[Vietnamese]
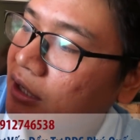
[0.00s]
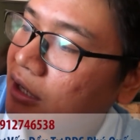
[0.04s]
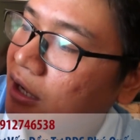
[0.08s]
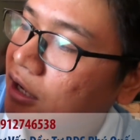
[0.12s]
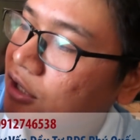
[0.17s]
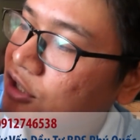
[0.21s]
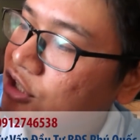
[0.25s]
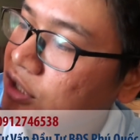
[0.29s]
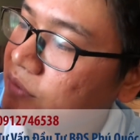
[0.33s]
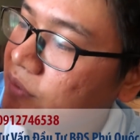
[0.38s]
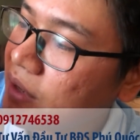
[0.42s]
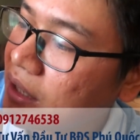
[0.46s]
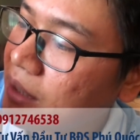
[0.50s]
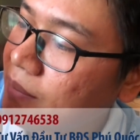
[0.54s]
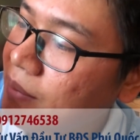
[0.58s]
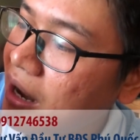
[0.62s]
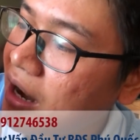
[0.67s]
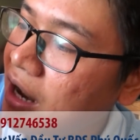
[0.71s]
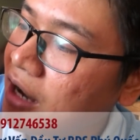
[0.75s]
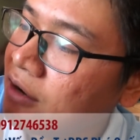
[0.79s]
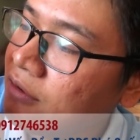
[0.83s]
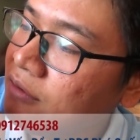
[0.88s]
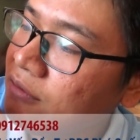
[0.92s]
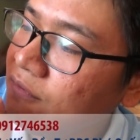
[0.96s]
ạ à, chỉ việc các
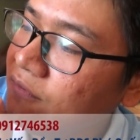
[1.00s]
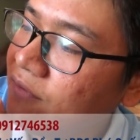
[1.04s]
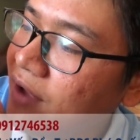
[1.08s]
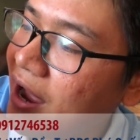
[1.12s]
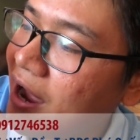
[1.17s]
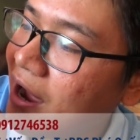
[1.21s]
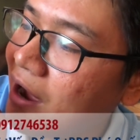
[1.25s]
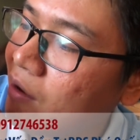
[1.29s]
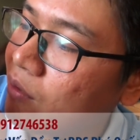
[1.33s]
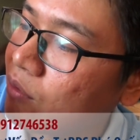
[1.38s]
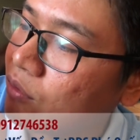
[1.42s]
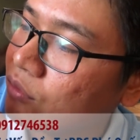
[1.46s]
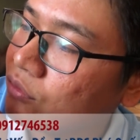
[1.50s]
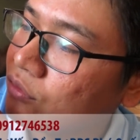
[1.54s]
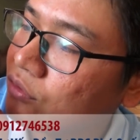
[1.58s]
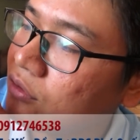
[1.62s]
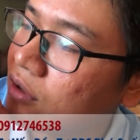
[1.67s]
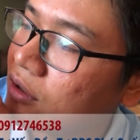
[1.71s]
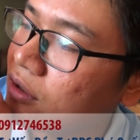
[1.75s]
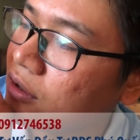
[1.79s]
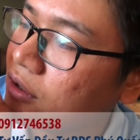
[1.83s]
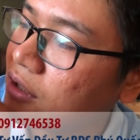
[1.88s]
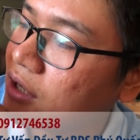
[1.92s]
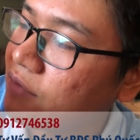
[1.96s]
bạn ấn vào
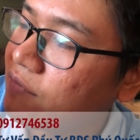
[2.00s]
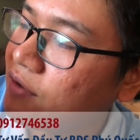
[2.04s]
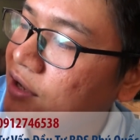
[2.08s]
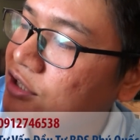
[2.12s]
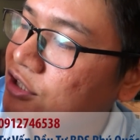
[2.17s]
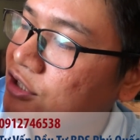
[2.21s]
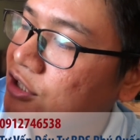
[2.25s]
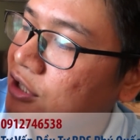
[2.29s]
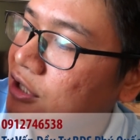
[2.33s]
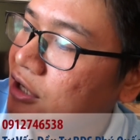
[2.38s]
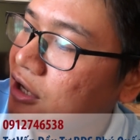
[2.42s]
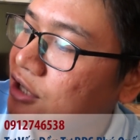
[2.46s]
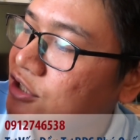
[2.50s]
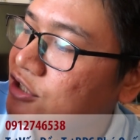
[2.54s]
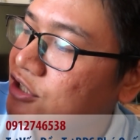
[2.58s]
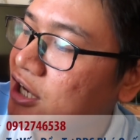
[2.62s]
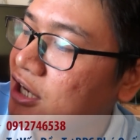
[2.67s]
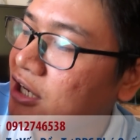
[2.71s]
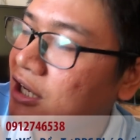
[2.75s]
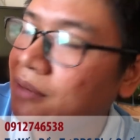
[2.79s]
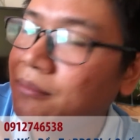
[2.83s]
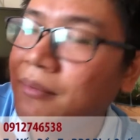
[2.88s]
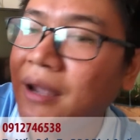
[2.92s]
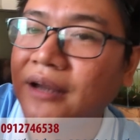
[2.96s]
từng cái vị trí ở
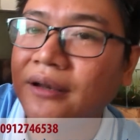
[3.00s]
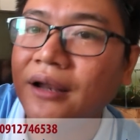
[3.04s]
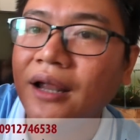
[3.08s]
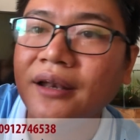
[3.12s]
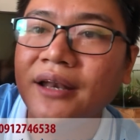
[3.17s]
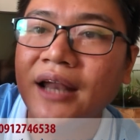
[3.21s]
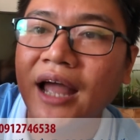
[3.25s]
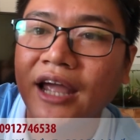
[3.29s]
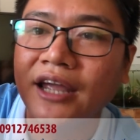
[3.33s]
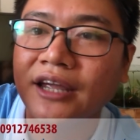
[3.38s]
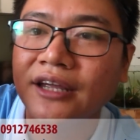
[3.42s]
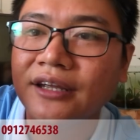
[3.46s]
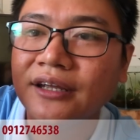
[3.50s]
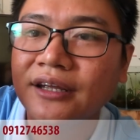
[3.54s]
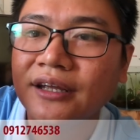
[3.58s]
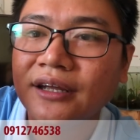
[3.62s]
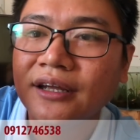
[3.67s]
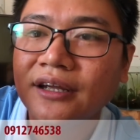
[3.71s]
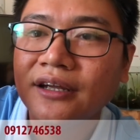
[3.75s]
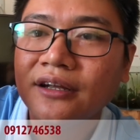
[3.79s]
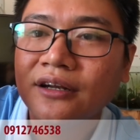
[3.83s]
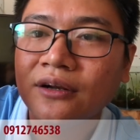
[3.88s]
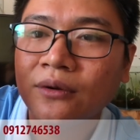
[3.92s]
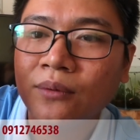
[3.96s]
trên cái mảnh đất này
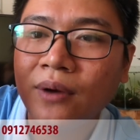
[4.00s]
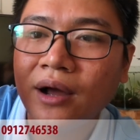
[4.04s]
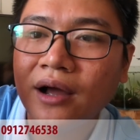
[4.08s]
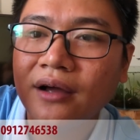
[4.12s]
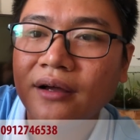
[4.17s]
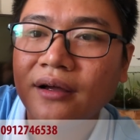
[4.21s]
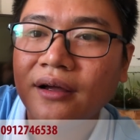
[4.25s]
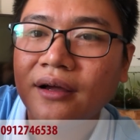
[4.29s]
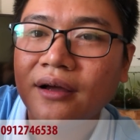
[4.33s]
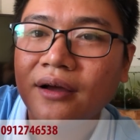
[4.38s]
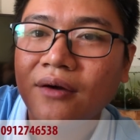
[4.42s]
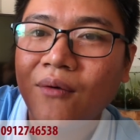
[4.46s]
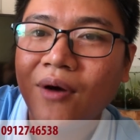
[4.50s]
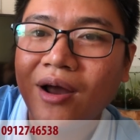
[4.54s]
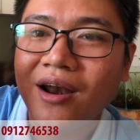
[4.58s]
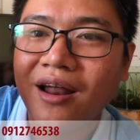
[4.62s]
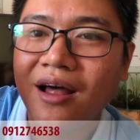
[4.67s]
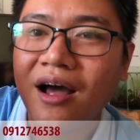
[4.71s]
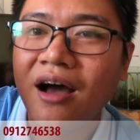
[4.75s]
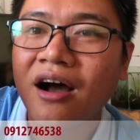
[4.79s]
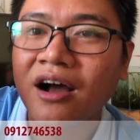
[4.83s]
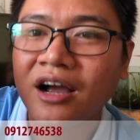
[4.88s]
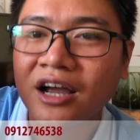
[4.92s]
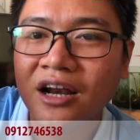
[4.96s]
đúng không ạ hoặc
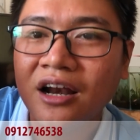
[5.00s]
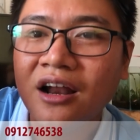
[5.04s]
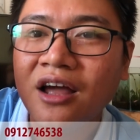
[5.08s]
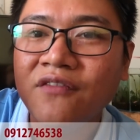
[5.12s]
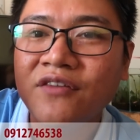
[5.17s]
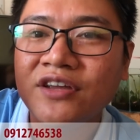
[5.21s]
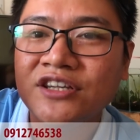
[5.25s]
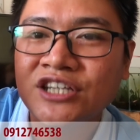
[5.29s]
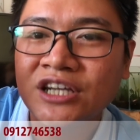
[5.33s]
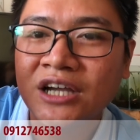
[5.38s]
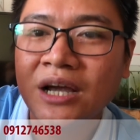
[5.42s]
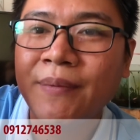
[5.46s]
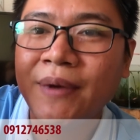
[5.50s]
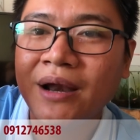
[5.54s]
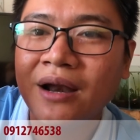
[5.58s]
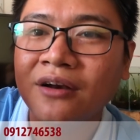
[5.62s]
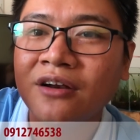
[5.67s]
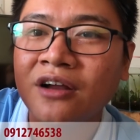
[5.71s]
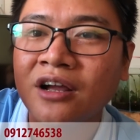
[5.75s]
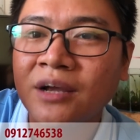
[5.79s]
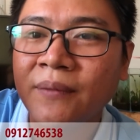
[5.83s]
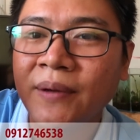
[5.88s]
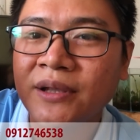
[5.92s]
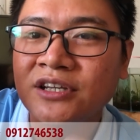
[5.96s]
là ở cái nơi vị trí các bạn
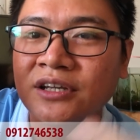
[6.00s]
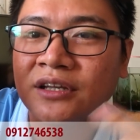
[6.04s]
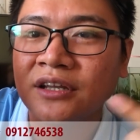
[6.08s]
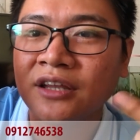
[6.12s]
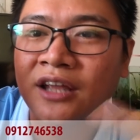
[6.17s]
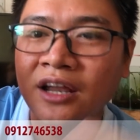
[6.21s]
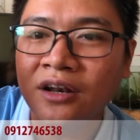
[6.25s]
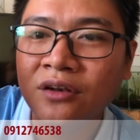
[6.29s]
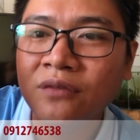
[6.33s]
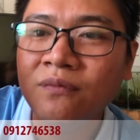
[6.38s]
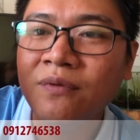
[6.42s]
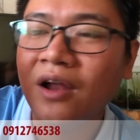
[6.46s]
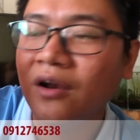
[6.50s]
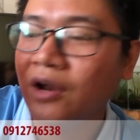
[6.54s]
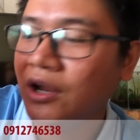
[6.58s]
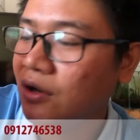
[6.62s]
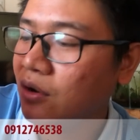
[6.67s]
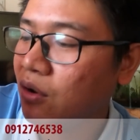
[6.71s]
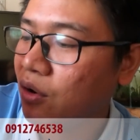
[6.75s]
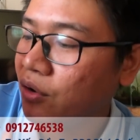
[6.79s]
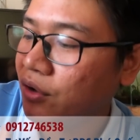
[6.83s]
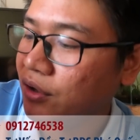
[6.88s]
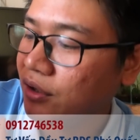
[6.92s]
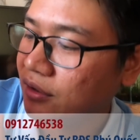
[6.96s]
đang đứng các bạn chỉ nhấn vào đây
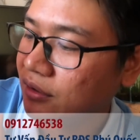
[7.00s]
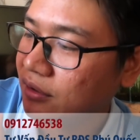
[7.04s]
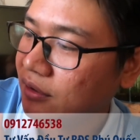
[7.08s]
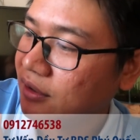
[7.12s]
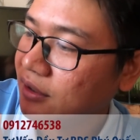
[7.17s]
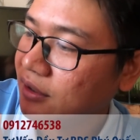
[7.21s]
thôi